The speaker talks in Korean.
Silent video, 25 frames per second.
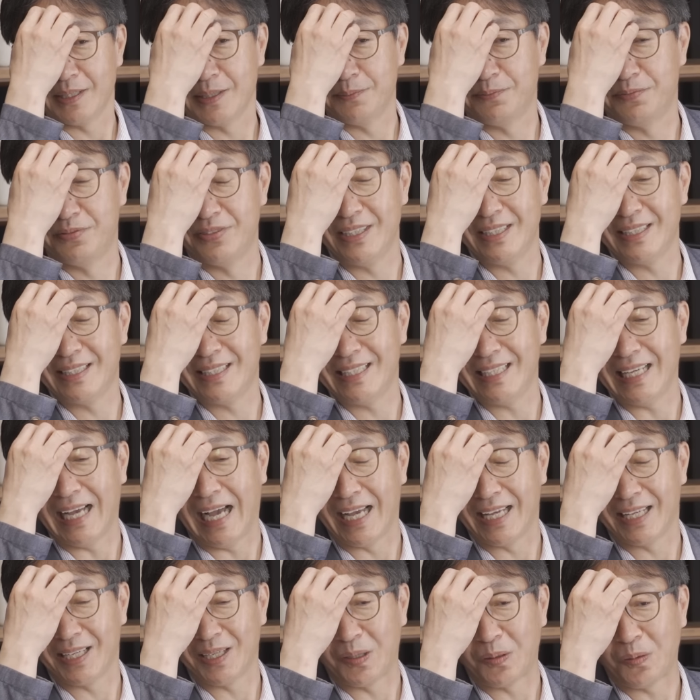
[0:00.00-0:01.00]
그 브이 티
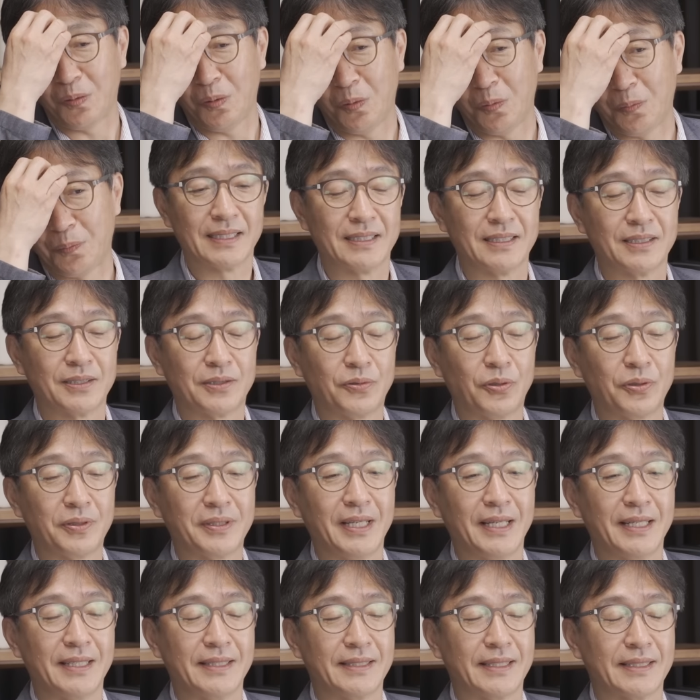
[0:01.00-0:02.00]
아이라고 그
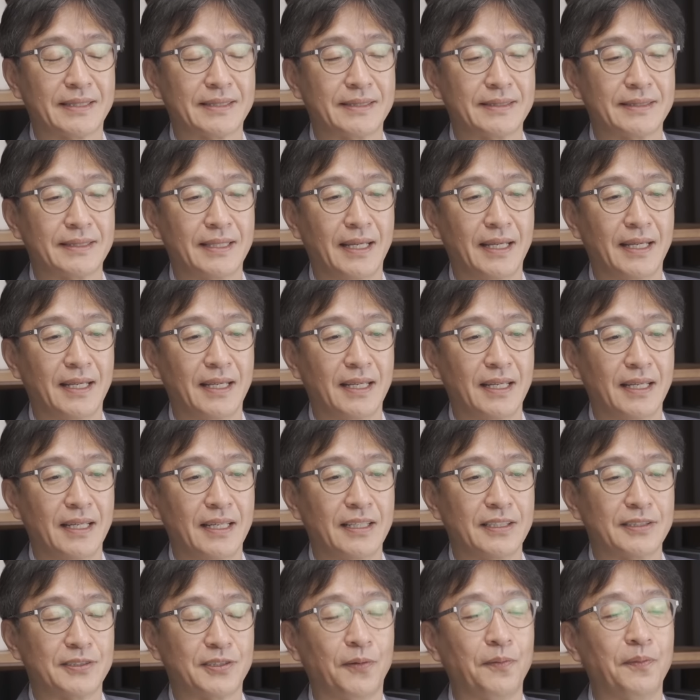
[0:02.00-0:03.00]
토탈 인덱스인데
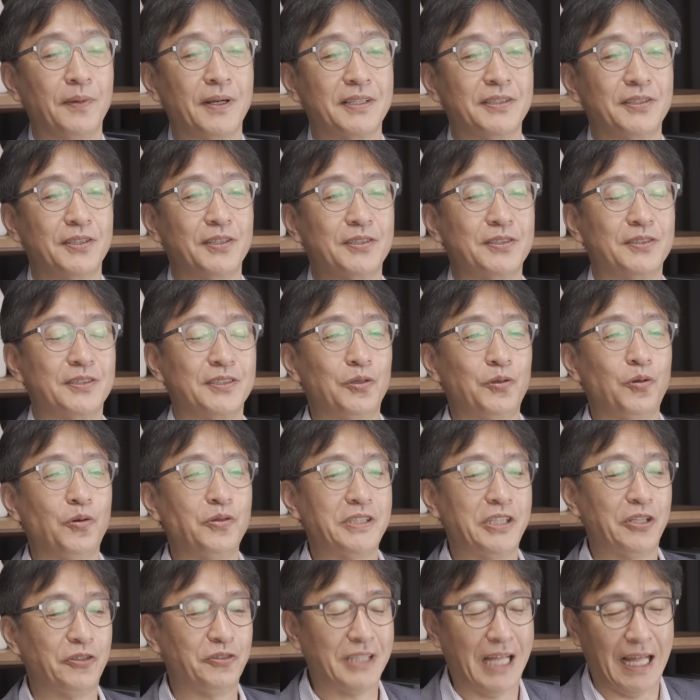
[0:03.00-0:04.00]
음. 정말 그거는
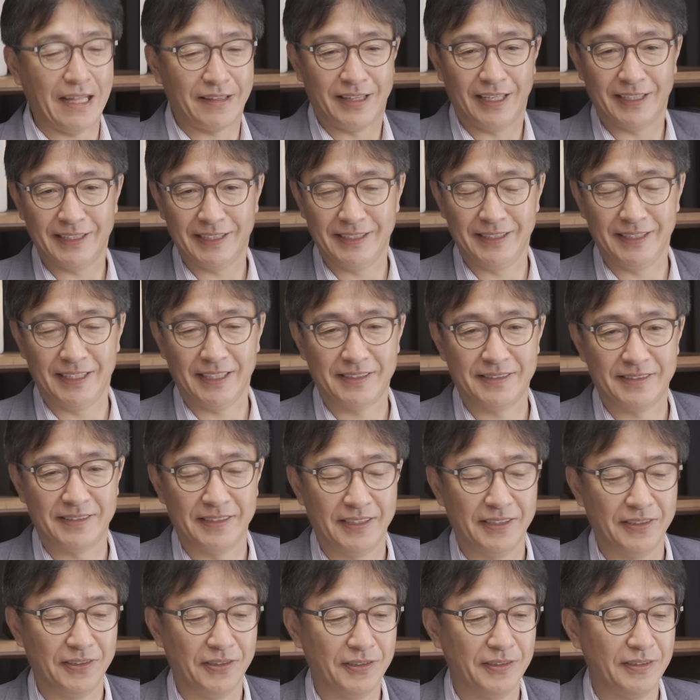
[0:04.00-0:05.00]
통째로 다 사는
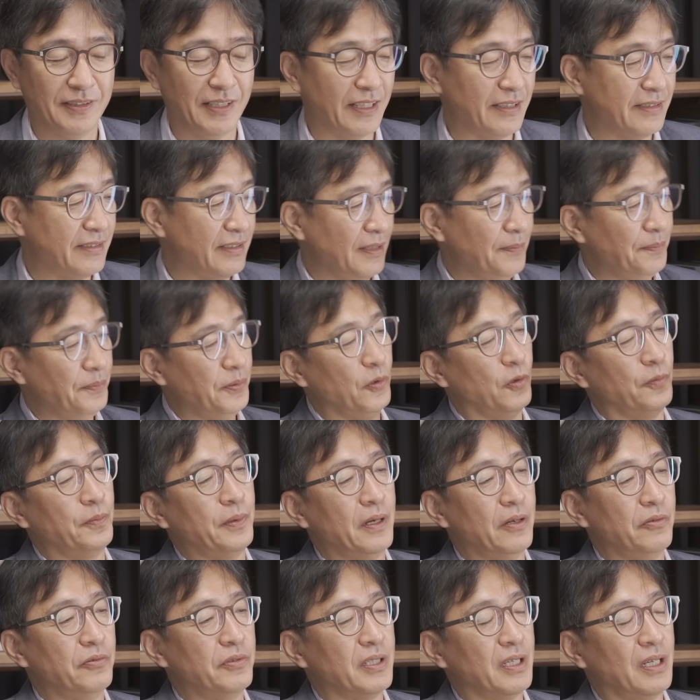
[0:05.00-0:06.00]
인덱스예요. 근데 에스 앤 피
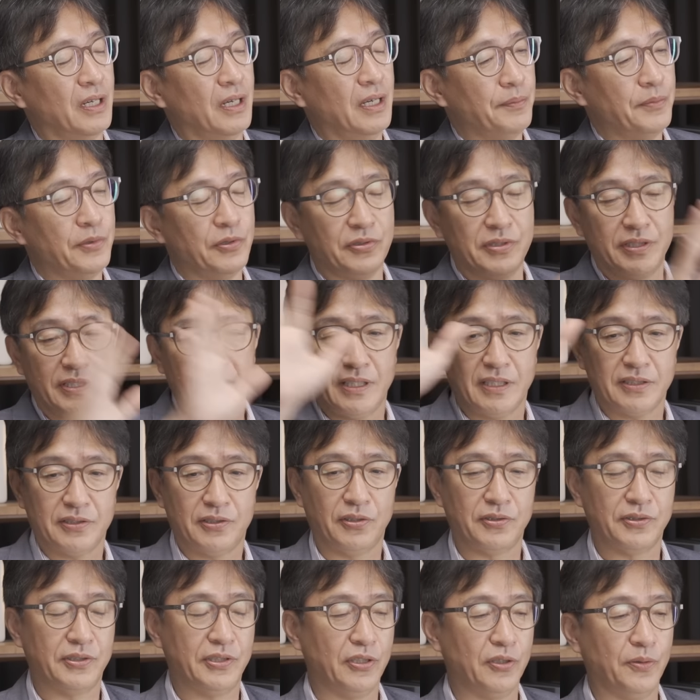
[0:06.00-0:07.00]
오백은 우리가 미국 시장
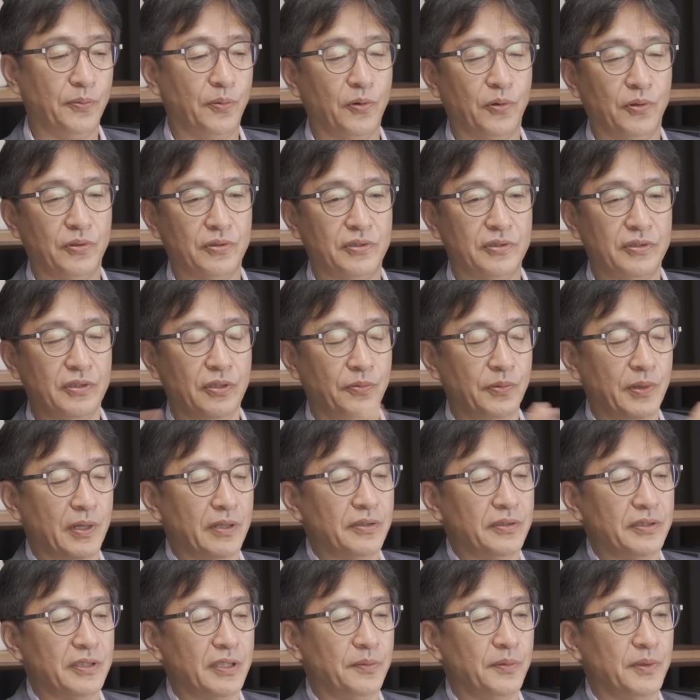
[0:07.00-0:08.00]
전체로 보거든요. 왜
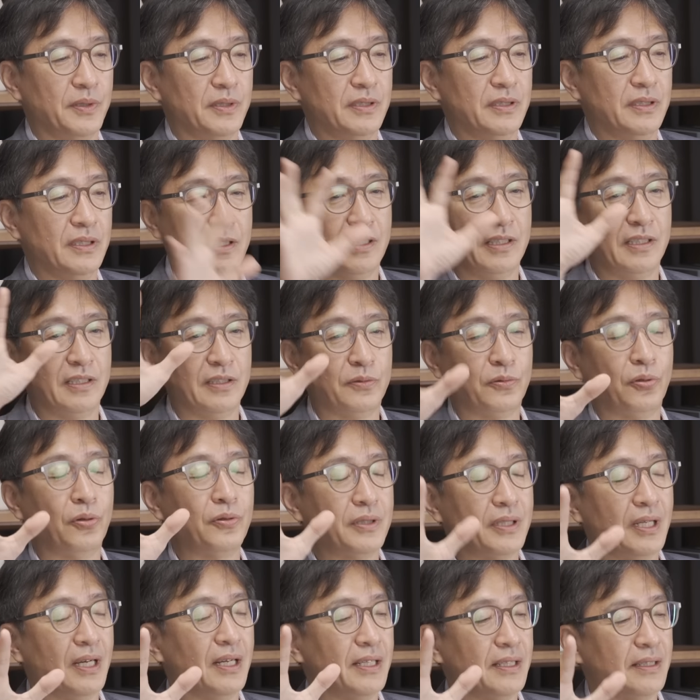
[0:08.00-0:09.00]
그러냐면은 이
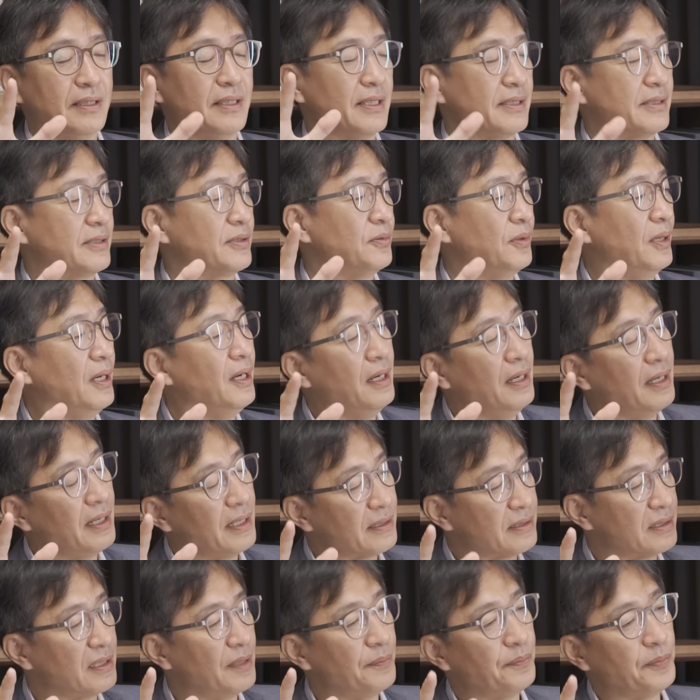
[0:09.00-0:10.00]
토탈 인덱스와
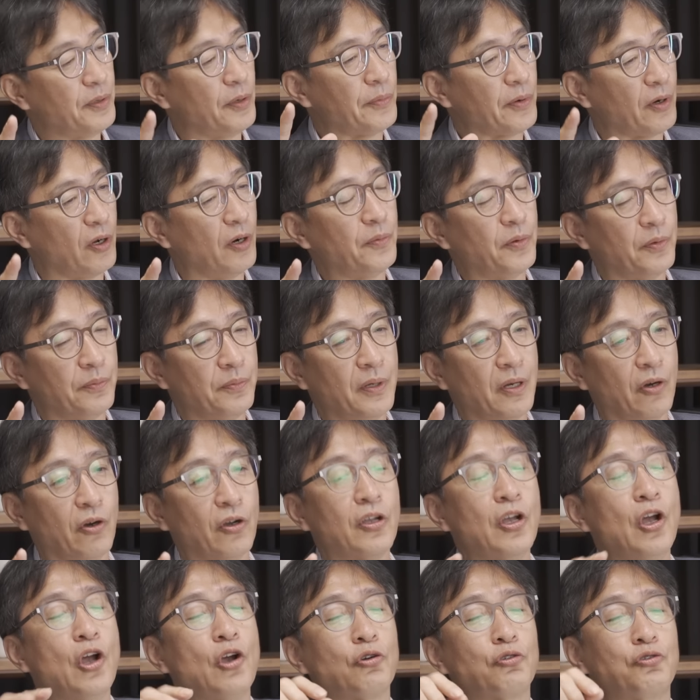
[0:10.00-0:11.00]
에스 앤 피 오백을 보면
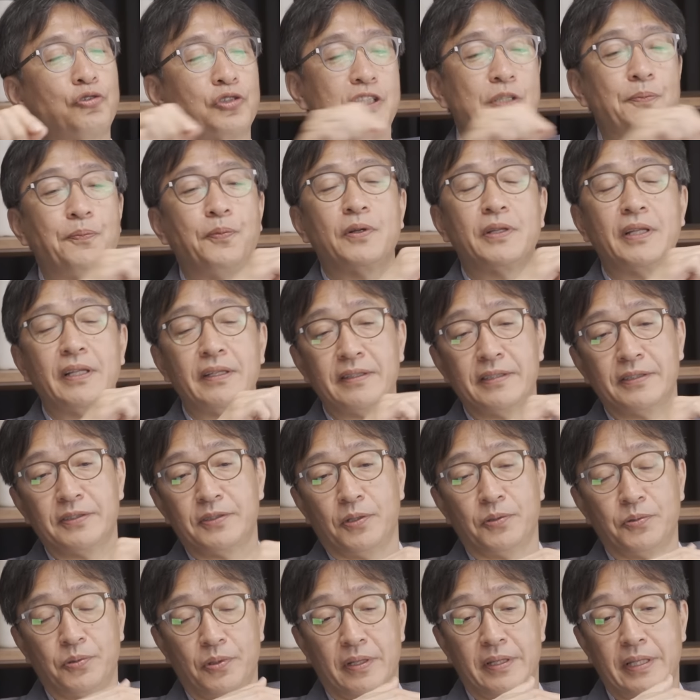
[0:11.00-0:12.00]
거의 구십 퍼센트
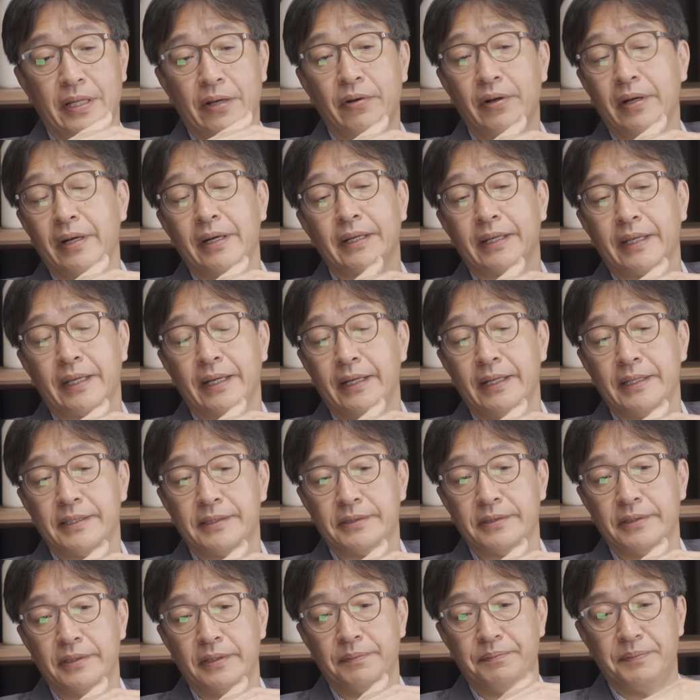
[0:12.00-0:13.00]
정도가 상관관계가
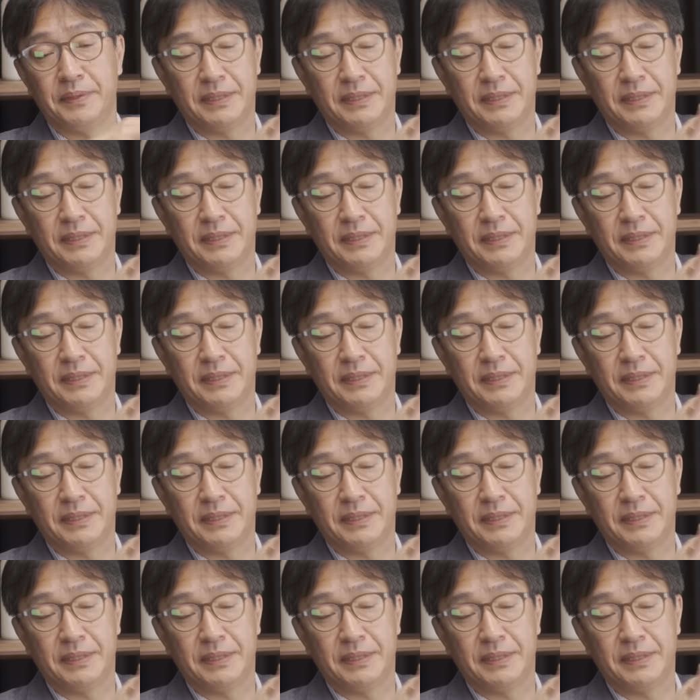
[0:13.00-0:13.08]
있어요.